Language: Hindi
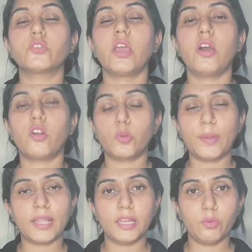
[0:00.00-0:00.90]
जो है
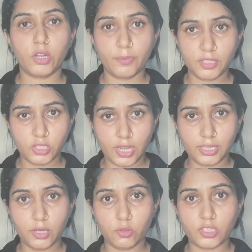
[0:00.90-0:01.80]
ऑटोमेटिकली बॉडी में
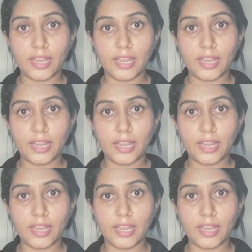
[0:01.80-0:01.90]
ज़्यादा हो